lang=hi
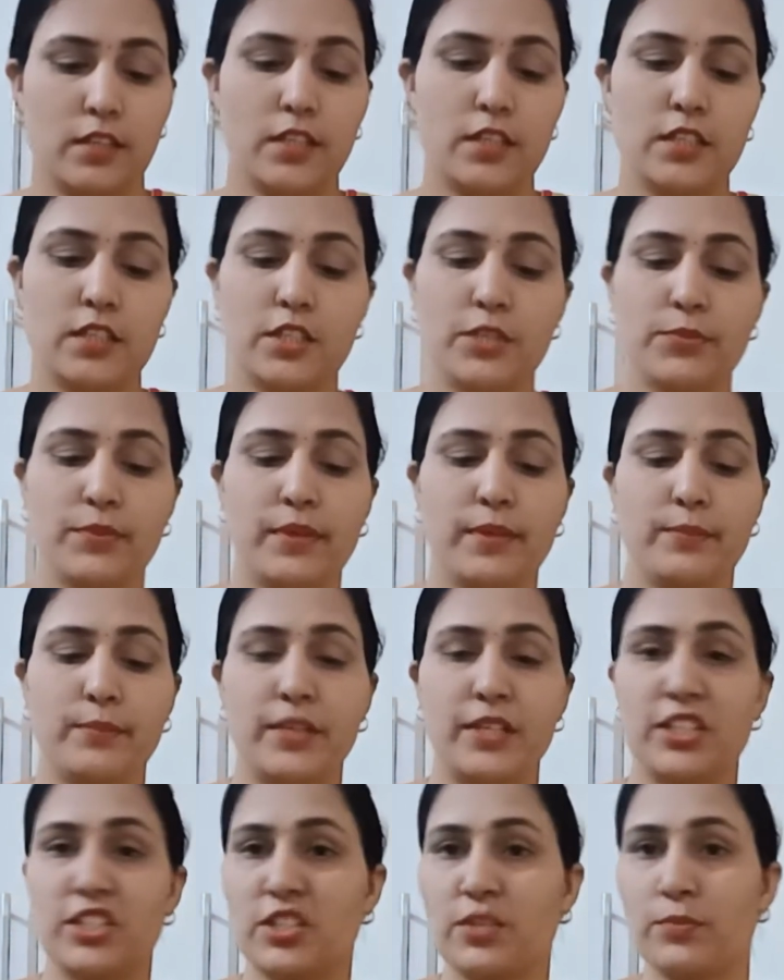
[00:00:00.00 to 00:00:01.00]

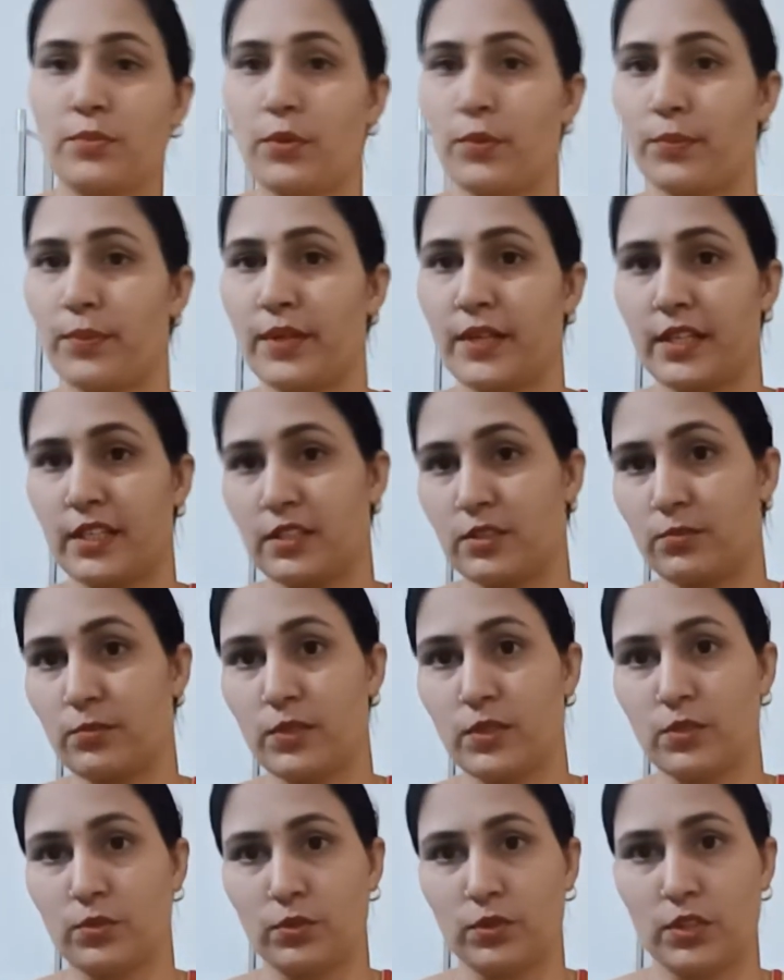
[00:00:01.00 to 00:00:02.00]
इसमें ब्लीचिंग प्रॉपर्टीज़
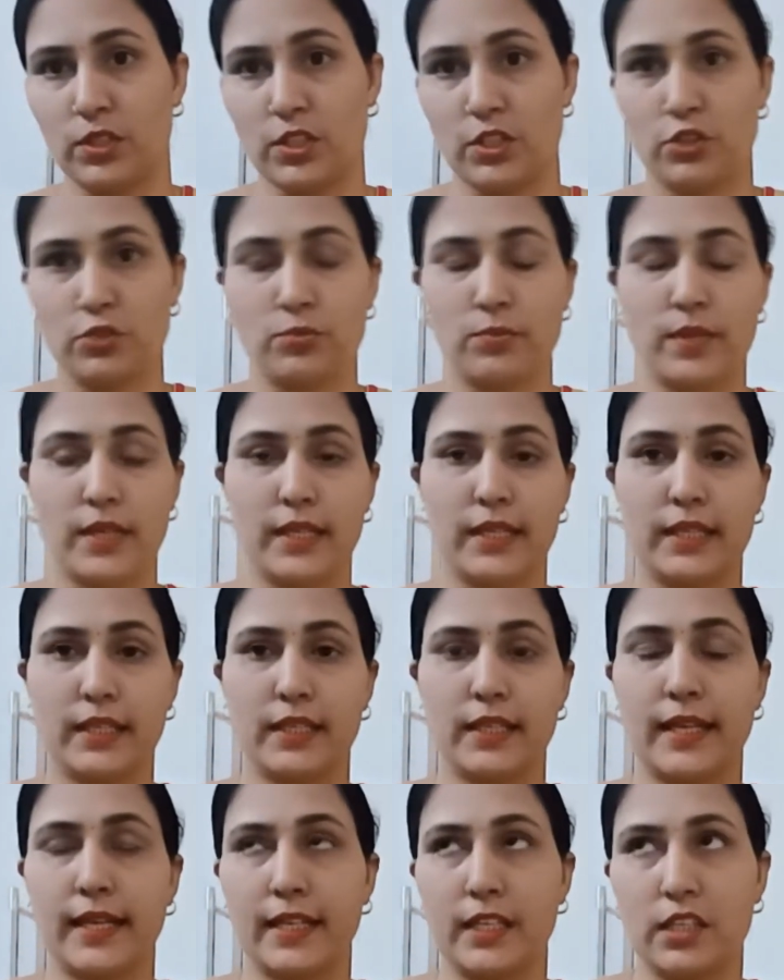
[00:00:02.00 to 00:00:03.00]
भी होती हैं जो
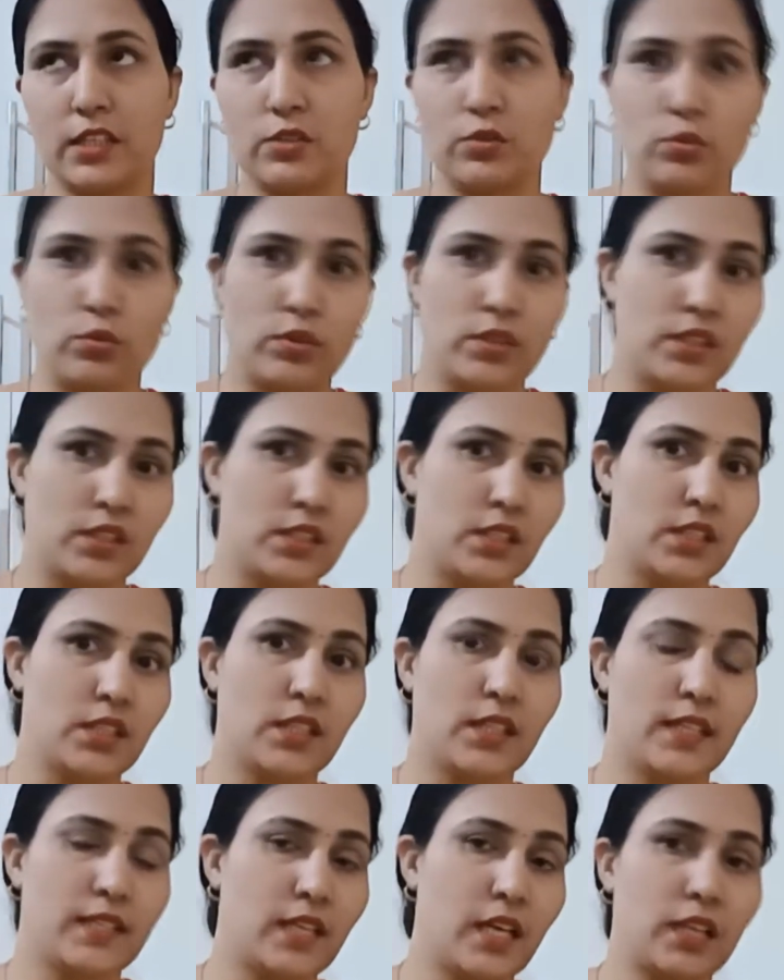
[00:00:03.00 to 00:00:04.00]
हमारी टैनिंग दूर कर
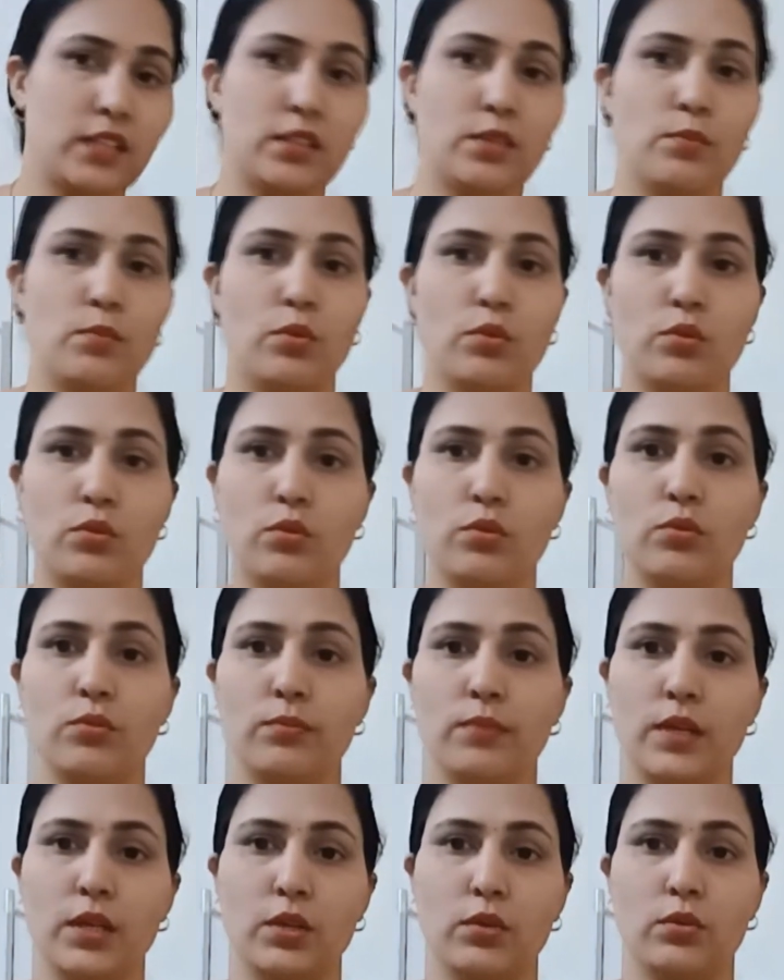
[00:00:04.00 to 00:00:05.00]
देती हैं दाग धब्बों को
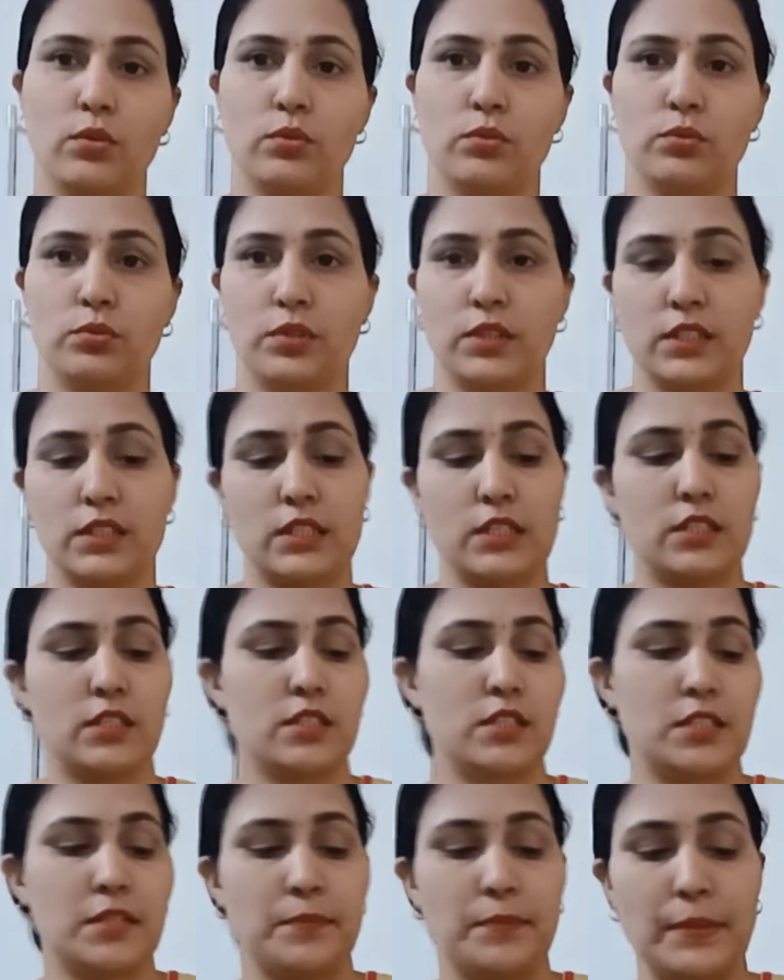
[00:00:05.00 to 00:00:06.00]
बिल्कुल दूर कर
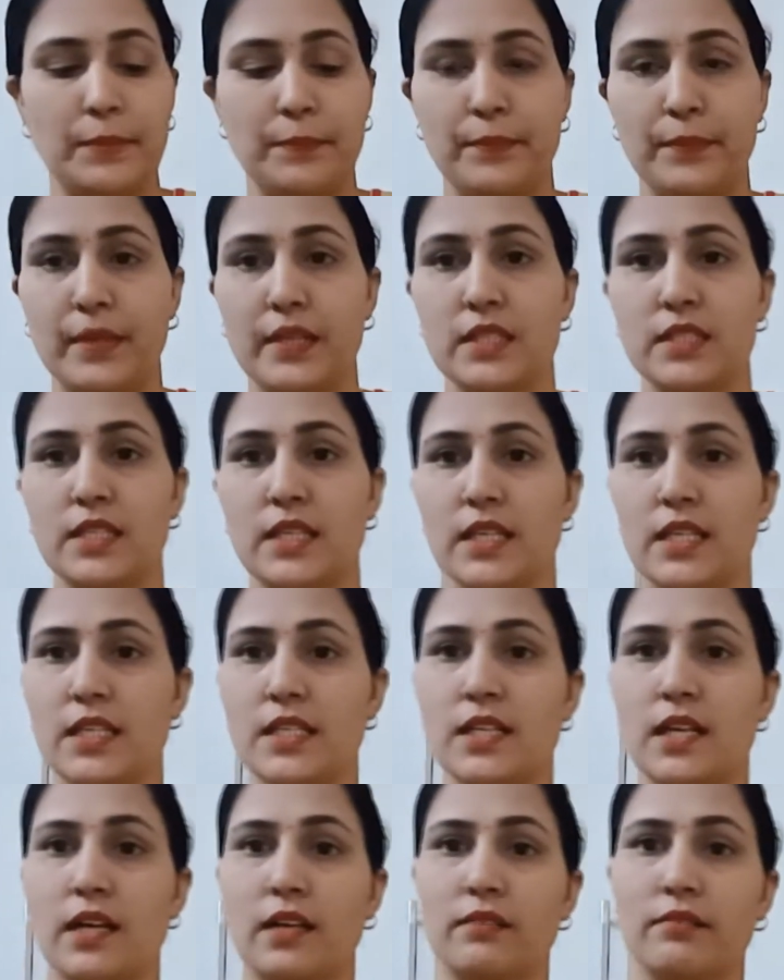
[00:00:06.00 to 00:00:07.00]
देते हैं जैसे पिंपल्स के
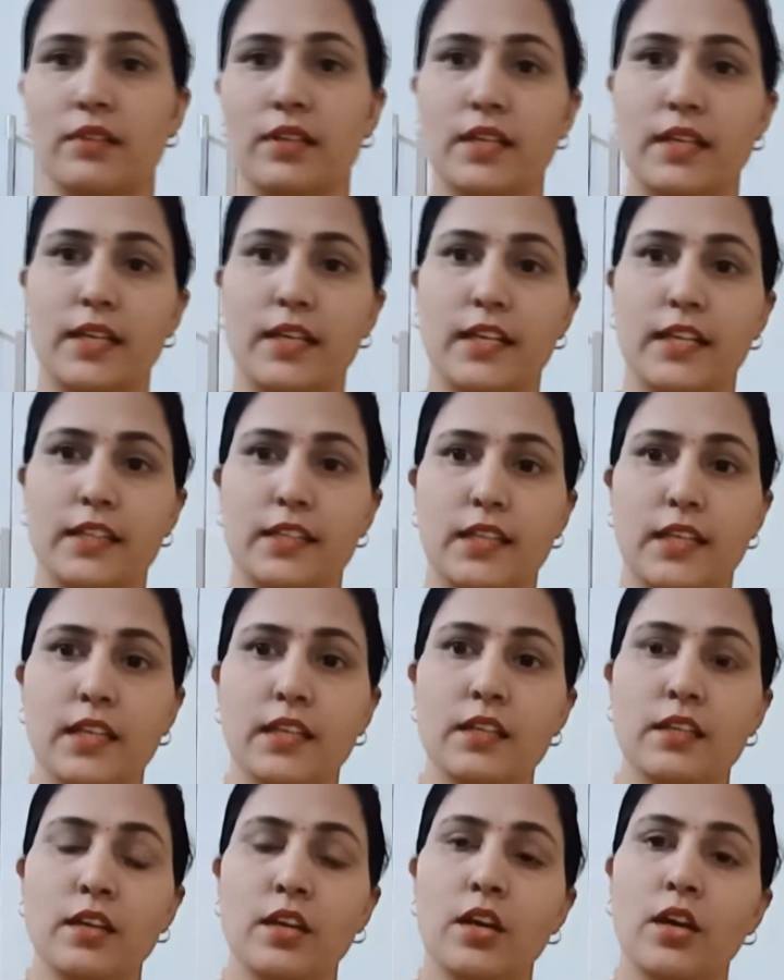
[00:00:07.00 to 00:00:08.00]
निशान वगैरह रहते
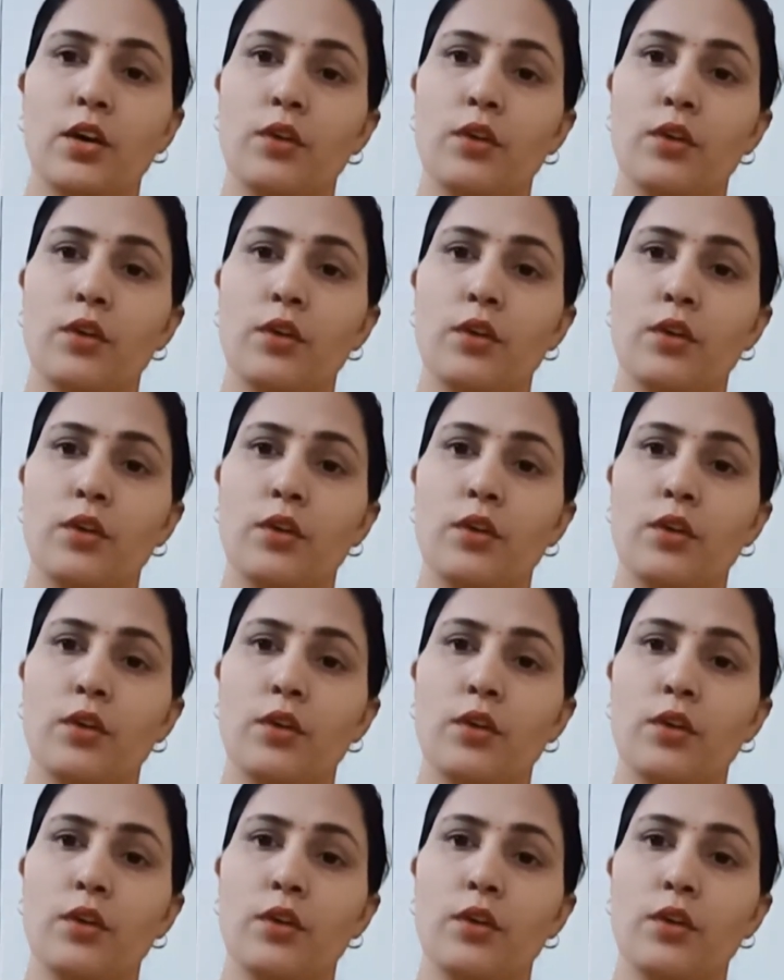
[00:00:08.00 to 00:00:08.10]
हैं